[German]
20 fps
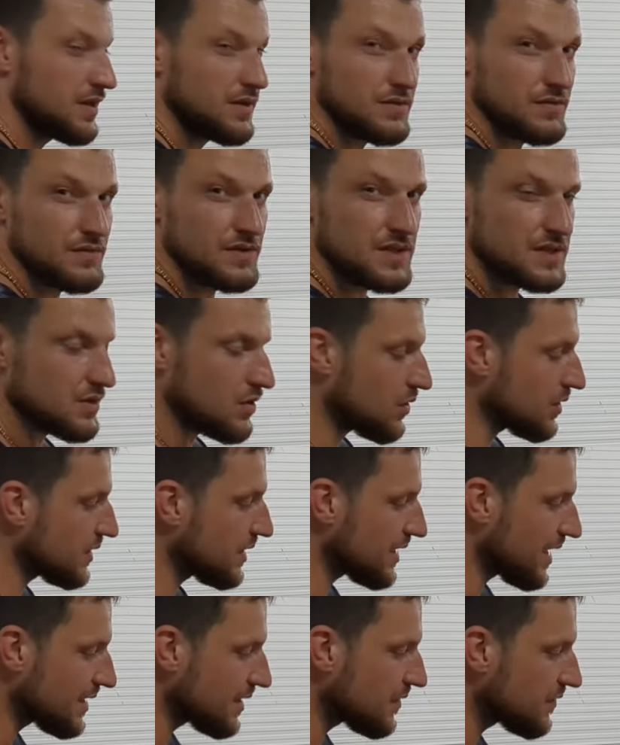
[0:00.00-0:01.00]
Wie ich auch in
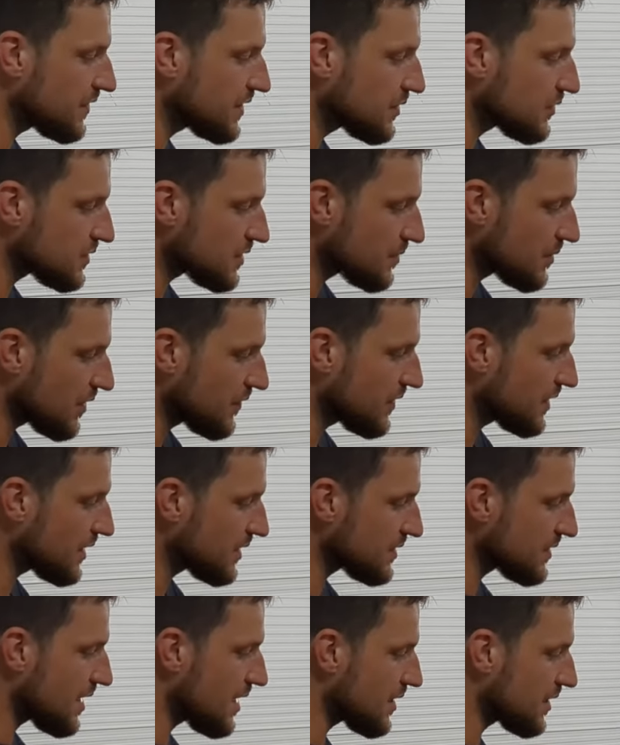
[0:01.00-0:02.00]
den anderen Videos immer
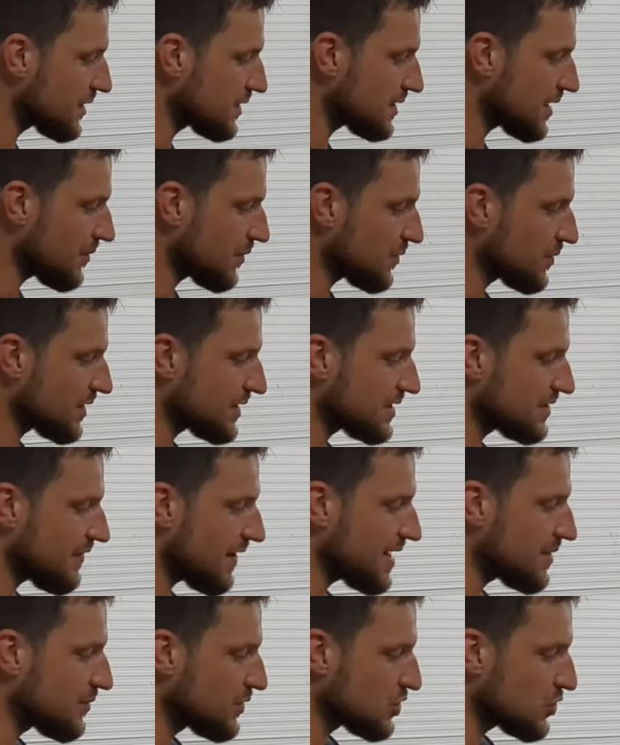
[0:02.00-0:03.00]
wieder sage, ich habe immer
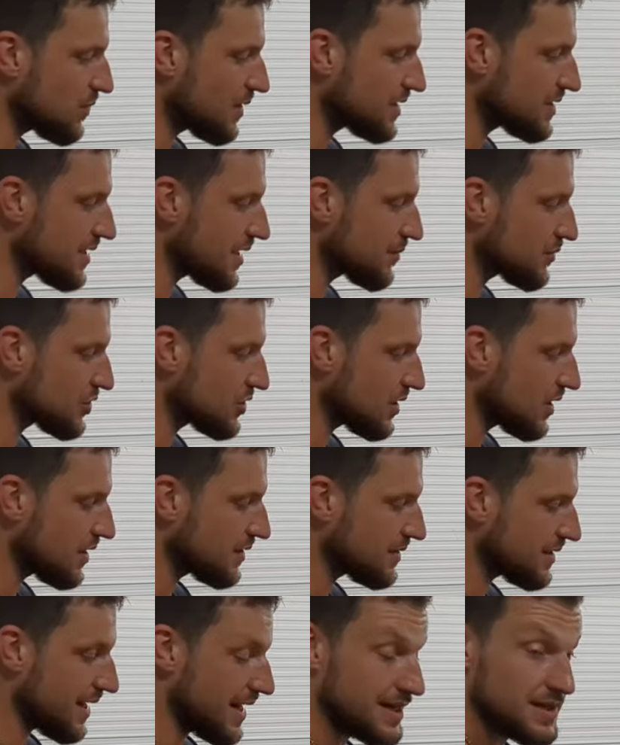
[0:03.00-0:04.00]
zwei Mischbecher am
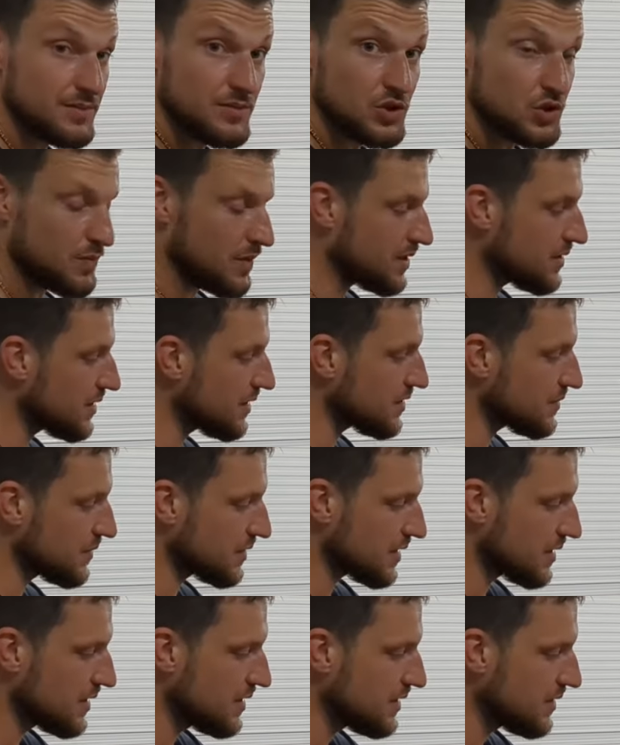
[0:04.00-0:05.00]
Start. Der eine Mischbecher ist mit
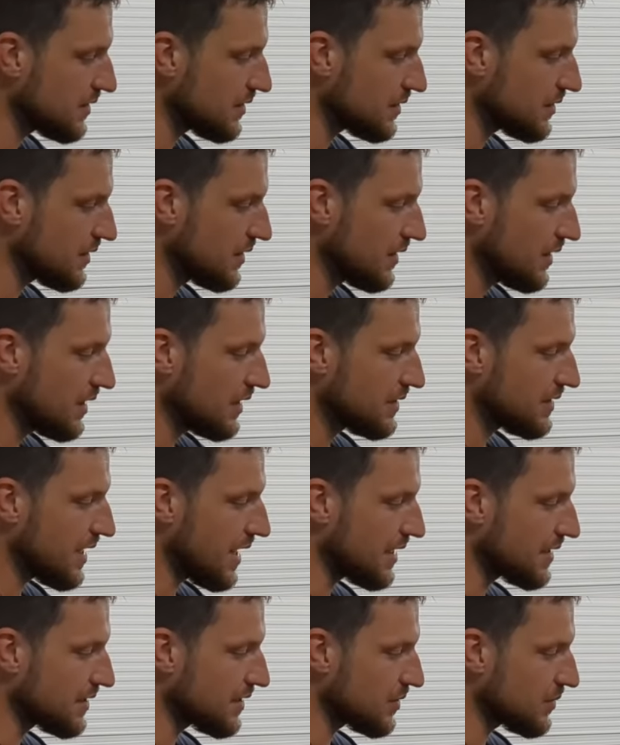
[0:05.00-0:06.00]
Cleaner, der
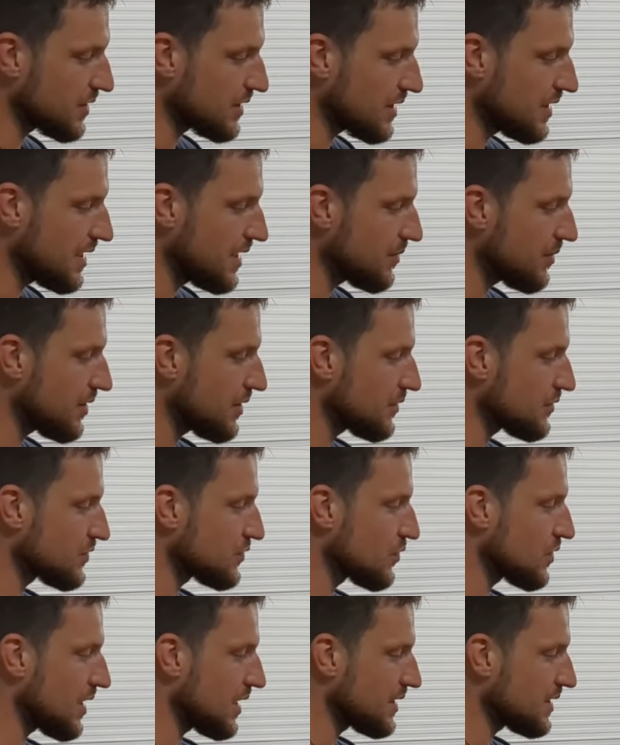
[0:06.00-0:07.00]
andere mit Kleber und
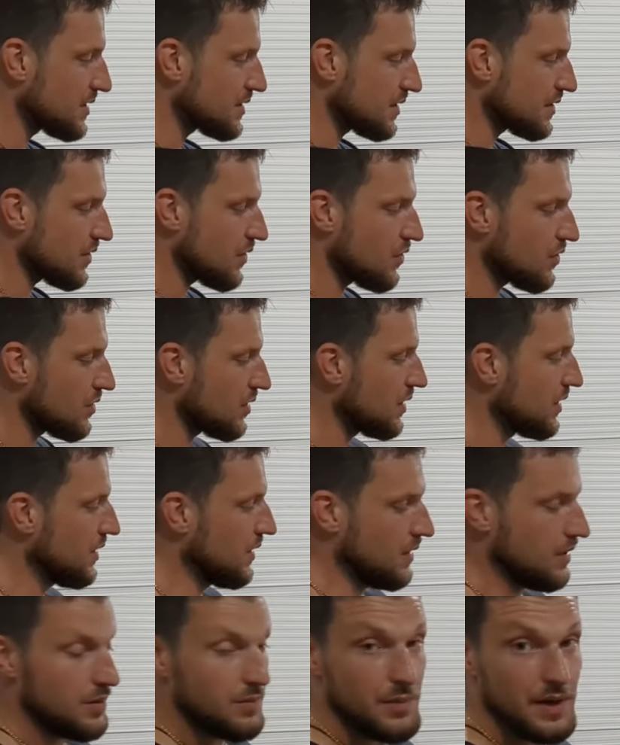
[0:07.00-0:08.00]
so kann ich dann auch
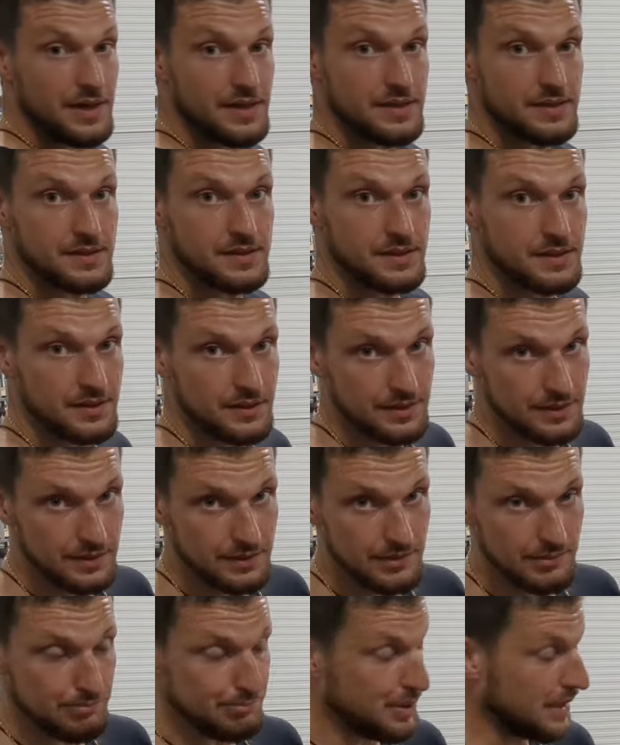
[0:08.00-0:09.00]

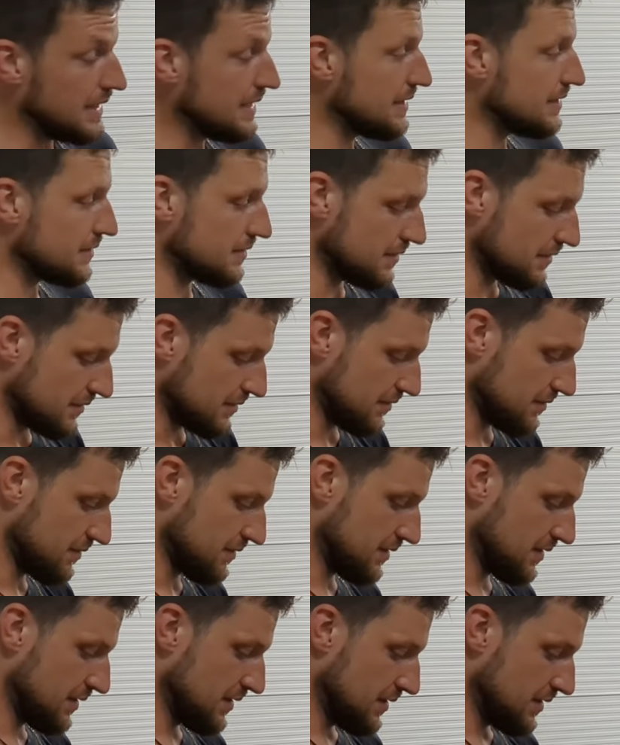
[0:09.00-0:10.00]
meine äh, Pinsel
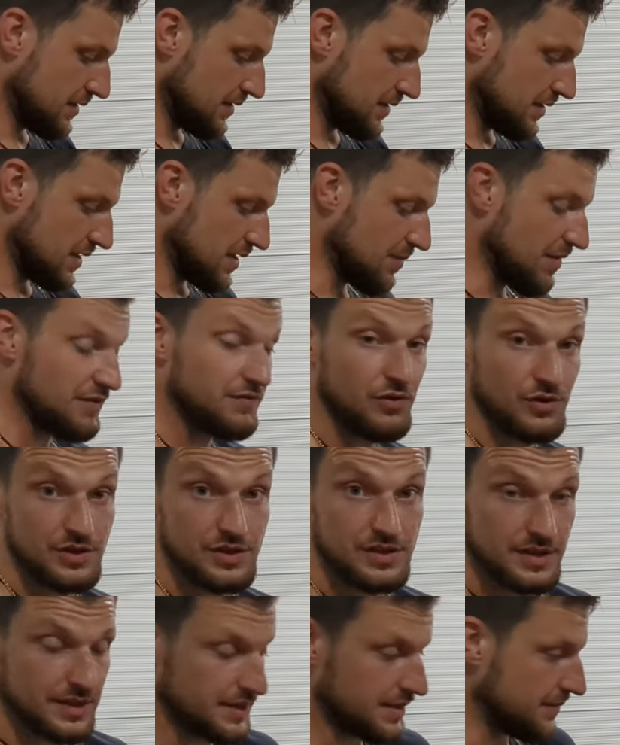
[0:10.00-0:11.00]
immer
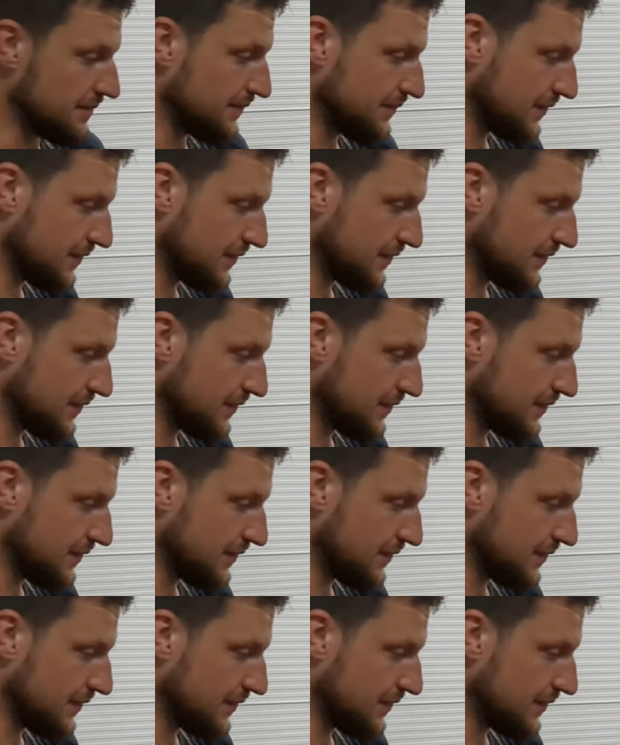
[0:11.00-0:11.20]
feucht halten.